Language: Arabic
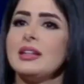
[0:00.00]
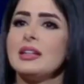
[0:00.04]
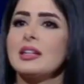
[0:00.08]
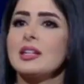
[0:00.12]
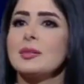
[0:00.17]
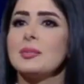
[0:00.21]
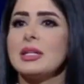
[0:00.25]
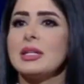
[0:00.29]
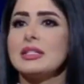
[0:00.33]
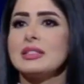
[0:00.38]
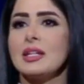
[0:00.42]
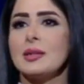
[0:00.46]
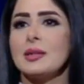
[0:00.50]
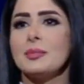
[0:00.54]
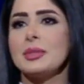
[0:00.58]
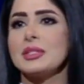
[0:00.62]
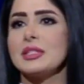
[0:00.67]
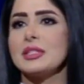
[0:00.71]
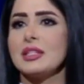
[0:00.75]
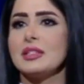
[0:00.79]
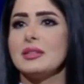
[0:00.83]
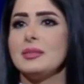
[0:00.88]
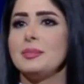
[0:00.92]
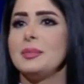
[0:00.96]
انك مهتم
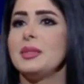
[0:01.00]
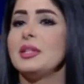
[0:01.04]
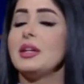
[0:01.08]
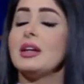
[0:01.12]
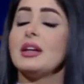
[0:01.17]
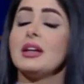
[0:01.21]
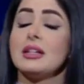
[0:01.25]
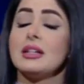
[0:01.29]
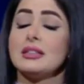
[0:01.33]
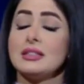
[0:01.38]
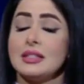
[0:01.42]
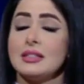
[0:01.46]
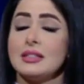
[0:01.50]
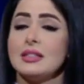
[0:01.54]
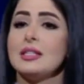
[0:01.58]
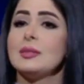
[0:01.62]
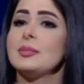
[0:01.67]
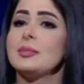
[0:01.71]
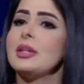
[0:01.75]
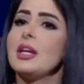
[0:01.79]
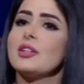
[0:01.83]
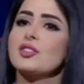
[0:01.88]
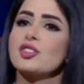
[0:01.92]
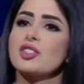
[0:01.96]

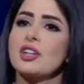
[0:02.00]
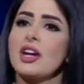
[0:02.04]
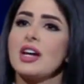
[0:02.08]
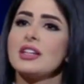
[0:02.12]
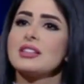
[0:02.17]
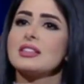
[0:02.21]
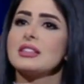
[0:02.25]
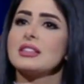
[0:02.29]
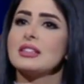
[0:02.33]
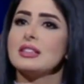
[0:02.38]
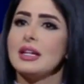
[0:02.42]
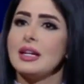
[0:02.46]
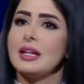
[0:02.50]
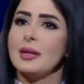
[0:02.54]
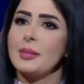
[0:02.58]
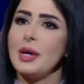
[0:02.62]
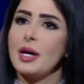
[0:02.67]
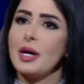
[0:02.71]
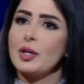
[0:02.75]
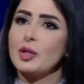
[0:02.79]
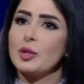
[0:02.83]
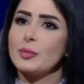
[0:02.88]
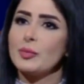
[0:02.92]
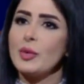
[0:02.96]
بتدريب آه، الاشخاص اللي
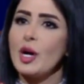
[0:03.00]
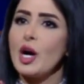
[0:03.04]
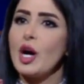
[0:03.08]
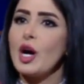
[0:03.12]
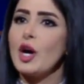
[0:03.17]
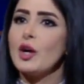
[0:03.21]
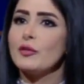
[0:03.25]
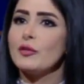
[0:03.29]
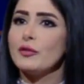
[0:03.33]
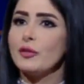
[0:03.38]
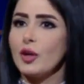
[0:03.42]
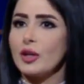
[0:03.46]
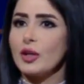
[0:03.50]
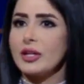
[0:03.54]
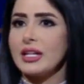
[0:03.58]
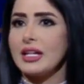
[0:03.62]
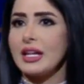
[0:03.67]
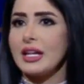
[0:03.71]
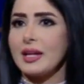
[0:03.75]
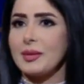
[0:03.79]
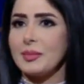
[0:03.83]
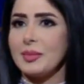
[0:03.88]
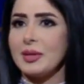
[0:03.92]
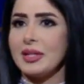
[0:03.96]
اعمارهم فوق
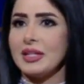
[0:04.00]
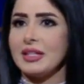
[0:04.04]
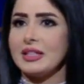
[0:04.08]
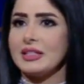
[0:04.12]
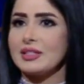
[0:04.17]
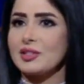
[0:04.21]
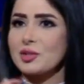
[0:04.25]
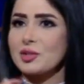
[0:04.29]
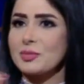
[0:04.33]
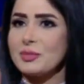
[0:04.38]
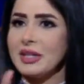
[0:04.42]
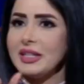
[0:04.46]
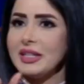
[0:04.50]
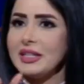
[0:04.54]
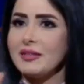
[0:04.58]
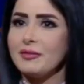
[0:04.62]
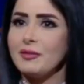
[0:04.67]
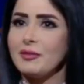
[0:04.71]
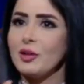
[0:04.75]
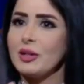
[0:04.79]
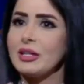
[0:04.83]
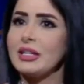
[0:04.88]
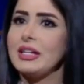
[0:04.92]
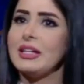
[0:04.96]
ال40 إيش معنى
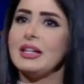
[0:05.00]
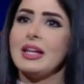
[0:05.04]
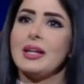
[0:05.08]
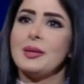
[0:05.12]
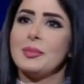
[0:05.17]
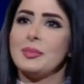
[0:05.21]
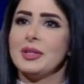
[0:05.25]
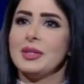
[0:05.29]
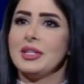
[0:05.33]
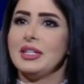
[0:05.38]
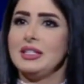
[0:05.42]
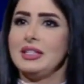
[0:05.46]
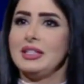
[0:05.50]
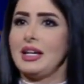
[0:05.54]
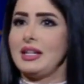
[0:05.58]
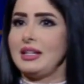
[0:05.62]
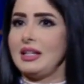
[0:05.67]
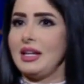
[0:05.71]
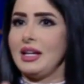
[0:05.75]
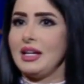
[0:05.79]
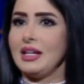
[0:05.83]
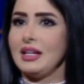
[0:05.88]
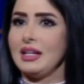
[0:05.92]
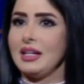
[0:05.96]
فوق ال40
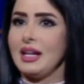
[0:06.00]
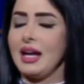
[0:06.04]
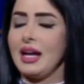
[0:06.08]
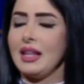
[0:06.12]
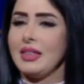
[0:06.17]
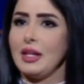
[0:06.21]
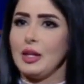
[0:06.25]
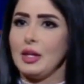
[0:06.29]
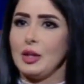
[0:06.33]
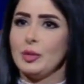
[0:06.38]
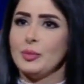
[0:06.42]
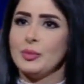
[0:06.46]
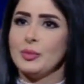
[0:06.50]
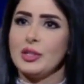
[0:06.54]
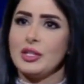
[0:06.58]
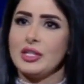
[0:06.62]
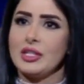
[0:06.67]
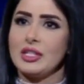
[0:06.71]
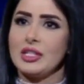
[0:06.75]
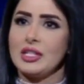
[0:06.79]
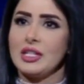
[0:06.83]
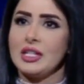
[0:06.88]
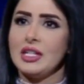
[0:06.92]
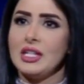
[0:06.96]
يعني هل هذا
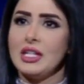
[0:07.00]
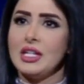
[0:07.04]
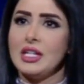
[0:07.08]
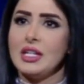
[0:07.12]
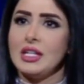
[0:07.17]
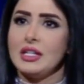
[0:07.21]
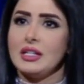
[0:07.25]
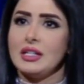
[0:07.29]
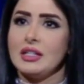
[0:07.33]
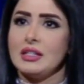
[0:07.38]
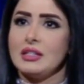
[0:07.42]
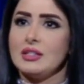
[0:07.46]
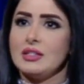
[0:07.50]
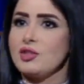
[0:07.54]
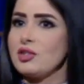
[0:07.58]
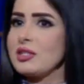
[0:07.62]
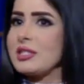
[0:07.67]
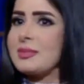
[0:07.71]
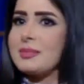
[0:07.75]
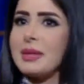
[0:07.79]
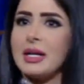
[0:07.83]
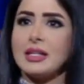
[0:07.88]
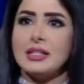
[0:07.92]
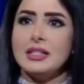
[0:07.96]
العمر آه،
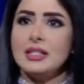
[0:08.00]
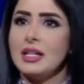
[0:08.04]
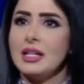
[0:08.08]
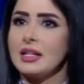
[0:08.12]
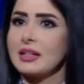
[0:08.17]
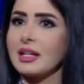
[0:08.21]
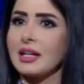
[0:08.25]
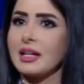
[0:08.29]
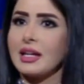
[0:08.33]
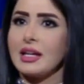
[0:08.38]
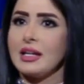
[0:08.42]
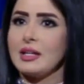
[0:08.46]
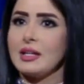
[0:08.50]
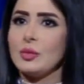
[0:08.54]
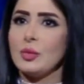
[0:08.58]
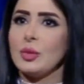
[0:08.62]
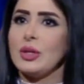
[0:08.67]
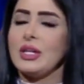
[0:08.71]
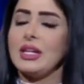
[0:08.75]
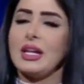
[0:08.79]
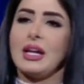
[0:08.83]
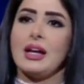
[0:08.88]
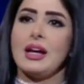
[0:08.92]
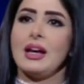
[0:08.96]
جسمانيا غير
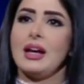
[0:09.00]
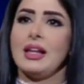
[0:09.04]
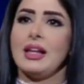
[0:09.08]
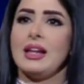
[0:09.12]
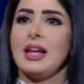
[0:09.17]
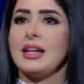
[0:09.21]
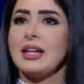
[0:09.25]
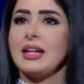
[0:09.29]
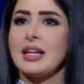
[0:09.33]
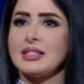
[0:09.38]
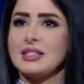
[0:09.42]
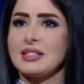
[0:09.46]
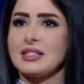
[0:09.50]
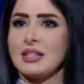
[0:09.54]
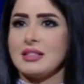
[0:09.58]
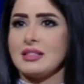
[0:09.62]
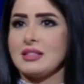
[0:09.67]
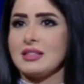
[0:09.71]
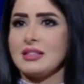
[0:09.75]
ولا نعم. على أي أساس